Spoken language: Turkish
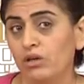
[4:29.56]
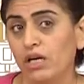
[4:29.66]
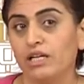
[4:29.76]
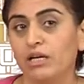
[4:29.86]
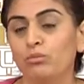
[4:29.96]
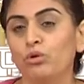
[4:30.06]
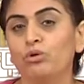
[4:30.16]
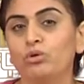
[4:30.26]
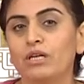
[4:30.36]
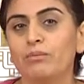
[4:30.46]
Haram
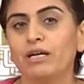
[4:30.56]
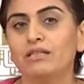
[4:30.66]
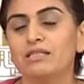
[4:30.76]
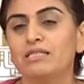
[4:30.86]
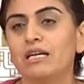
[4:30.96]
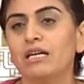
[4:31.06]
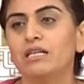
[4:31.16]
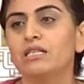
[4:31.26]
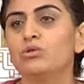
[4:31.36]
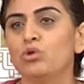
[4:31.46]
örgütüne baktığınızda
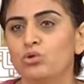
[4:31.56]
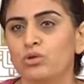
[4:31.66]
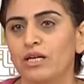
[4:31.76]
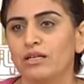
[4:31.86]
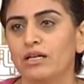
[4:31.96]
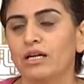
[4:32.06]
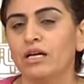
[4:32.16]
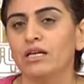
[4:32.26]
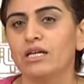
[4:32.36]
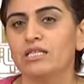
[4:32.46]
ilk kız çocuklarını
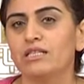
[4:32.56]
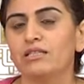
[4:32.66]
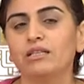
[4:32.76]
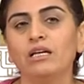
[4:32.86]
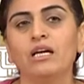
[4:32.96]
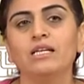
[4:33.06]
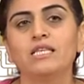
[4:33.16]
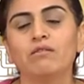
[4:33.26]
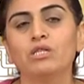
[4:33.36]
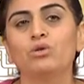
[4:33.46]
kaçırdı.
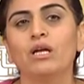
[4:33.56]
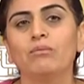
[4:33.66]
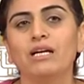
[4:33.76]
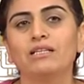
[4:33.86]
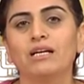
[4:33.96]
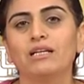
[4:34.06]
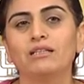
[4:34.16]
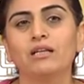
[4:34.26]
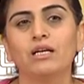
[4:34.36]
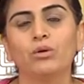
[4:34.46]
Savaş dönemlerinde
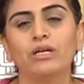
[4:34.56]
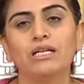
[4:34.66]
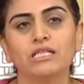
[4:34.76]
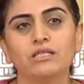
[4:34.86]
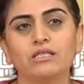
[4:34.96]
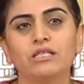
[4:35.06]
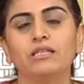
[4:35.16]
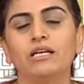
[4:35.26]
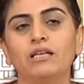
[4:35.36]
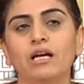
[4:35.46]
kadınlara yönelik
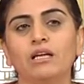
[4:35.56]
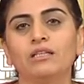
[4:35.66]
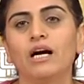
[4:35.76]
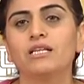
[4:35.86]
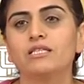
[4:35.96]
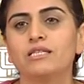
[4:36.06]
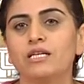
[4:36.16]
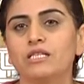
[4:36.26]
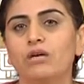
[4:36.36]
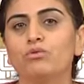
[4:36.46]
şiddet, taciz,
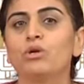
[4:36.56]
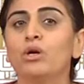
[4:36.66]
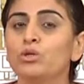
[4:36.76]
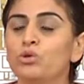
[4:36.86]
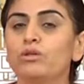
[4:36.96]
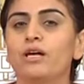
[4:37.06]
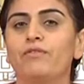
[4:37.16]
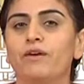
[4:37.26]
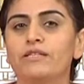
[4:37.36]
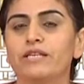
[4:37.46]
tecavüz çok
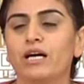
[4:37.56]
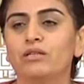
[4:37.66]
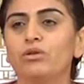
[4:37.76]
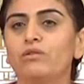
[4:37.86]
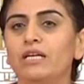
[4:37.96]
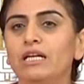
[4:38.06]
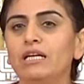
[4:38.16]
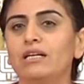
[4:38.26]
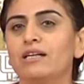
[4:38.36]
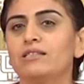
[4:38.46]
daha fazla artıyor ve
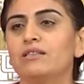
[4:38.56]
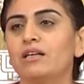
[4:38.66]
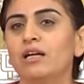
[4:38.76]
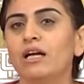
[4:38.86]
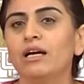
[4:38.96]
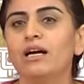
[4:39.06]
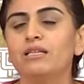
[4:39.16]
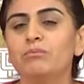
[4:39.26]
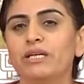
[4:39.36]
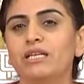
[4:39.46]
ilk aslında
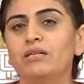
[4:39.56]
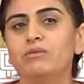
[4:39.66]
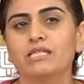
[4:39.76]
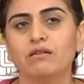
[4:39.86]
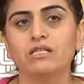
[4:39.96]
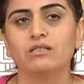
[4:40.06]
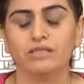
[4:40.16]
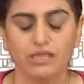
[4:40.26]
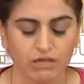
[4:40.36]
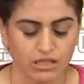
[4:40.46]
kadın bedeni bir savaş,
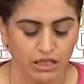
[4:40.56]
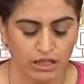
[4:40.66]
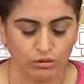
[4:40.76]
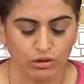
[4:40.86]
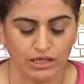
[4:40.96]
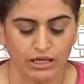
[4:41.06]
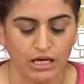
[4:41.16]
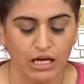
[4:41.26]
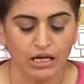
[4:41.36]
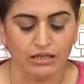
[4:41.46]
savaş alanı
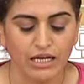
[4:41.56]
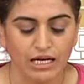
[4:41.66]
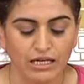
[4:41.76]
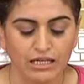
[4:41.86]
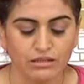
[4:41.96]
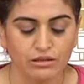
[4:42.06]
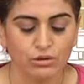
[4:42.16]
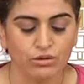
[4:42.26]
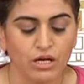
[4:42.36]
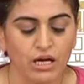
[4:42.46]
olarak
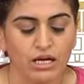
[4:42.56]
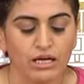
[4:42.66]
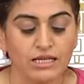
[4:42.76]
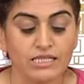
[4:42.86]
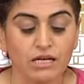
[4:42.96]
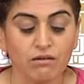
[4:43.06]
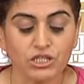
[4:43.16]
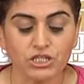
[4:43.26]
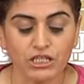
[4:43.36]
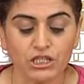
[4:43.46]
değerlendiriliyor. Ee,
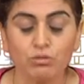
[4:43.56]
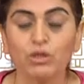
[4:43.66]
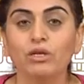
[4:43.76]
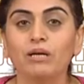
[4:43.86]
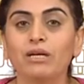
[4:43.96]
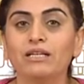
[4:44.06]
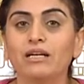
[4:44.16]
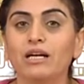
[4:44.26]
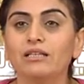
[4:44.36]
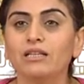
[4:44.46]
savaş çatışma
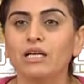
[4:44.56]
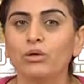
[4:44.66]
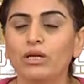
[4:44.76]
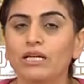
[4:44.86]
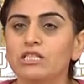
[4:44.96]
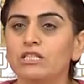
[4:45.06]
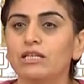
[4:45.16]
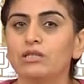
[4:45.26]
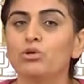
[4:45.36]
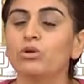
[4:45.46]
dönemlerinde kadınlara yönelik
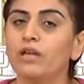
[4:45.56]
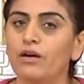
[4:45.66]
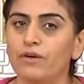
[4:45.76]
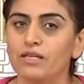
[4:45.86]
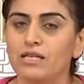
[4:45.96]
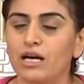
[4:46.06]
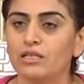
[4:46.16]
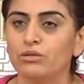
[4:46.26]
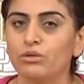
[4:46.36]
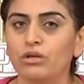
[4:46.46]
şiddet çok daha fazla
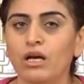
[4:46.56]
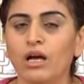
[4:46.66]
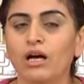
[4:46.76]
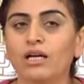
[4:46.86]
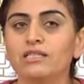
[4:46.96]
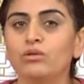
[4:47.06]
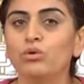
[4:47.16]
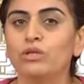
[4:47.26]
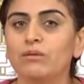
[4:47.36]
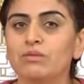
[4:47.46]
artıyor. Aslında
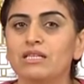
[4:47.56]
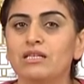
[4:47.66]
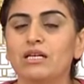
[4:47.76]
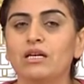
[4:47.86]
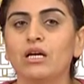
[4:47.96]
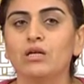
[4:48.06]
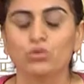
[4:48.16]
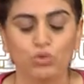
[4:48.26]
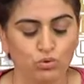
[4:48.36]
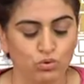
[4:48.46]
ülkemizde de
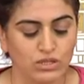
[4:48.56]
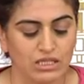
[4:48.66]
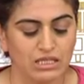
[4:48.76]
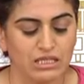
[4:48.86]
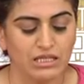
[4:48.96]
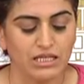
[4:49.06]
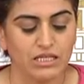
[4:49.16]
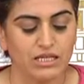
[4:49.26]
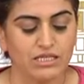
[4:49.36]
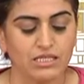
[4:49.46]
son 30-40 yılda
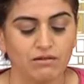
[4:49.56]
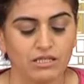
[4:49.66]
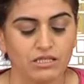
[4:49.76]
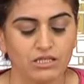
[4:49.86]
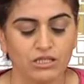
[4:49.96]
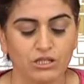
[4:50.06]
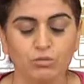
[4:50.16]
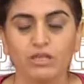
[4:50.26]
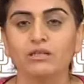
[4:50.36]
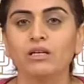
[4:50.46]
yaşanan savaşın,
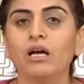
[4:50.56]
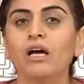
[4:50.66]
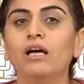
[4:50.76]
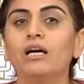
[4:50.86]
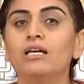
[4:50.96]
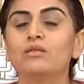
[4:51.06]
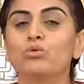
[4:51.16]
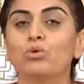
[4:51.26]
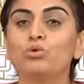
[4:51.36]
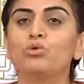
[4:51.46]
çatışmanın e,
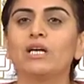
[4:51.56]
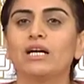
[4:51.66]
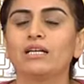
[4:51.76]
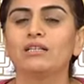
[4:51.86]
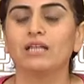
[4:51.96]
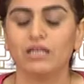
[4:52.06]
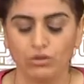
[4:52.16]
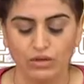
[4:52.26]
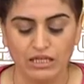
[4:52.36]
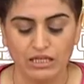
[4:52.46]
sonucu da kadınlara
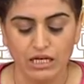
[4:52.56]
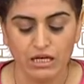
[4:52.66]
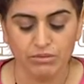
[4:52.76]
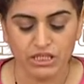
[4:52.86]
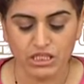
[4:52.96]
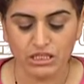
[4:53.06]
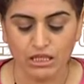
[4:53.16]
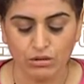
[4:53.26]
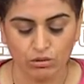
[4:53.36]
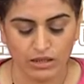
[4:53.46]
yönelik bir
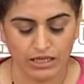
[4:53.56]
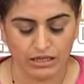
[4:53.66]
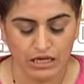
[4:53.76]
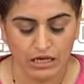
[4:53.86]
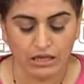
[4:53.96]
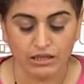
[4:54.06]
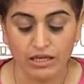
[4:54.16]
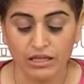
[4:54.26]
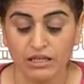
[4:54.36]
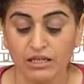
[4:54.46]
şiddet olarak
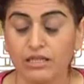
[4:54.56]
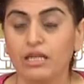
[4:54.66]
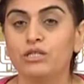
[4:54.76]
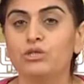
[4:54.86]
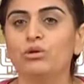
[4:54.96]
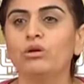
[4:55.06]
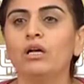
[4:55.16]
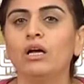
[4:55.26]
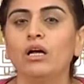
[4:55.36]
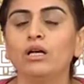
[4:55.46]
de, e, gelişiyor.
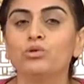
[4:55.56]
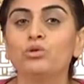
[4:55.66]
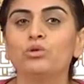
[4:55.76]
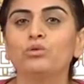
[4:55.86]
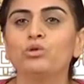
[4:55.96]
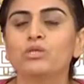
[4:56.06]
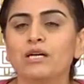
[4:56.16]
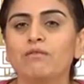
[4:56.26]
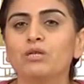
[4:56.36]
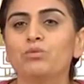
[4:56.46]
E, çünkü bu
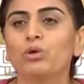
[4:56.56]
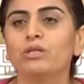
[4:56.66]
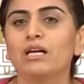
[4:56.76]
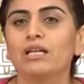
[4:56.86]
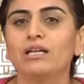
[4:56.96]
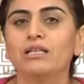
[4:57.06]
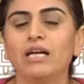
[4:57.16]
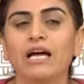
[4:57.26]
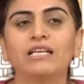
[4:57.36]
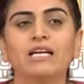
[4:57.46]
savaş
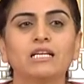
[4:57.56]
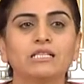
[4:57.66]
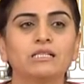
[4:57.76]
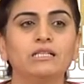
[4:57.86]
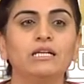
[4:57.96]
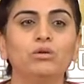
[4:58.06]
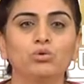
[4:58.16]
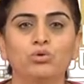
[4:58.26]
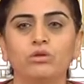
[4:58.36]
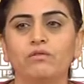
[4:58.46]
politikaları erkekliği
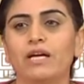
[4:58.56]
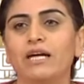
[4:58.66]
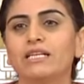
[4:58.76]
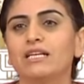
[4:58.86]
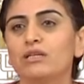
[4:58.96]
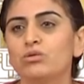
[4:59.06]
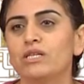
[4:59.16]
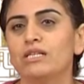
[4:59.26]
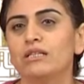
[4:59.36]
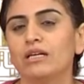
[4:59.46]
kutsuyor ve erkeklik
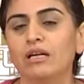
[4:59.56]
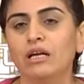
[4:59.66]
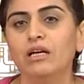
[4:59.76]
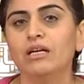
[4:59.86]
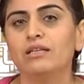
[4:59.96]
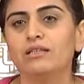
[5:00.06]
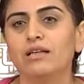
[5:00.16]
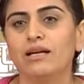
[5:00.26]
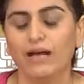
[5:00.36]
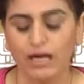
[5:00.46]
üzerinden
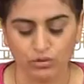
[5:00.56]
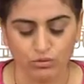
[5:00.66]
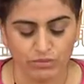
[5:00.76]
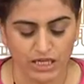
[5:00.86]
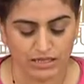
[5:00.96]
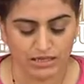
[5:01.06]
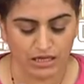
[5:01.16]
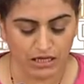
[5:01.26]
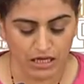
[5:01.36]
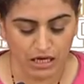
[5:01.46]
kadınlar her gün biraz
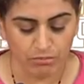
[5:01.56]
daha